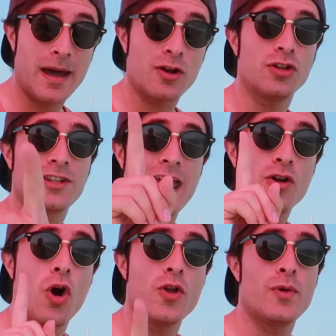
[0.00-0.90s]
embargo,
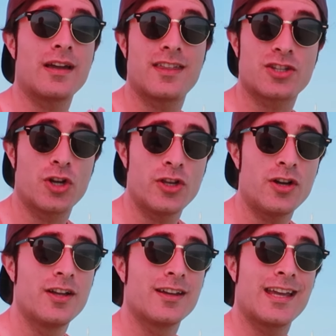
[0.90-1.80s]
traigo hoy un
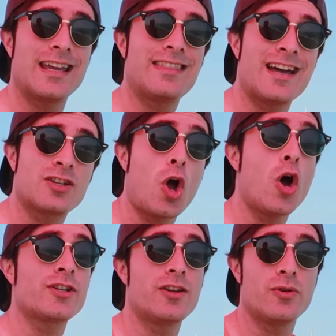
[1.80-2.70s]
accesorio que quizás
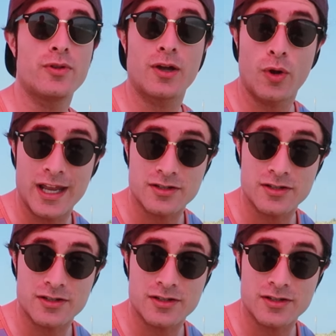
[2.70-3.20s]
os ayude con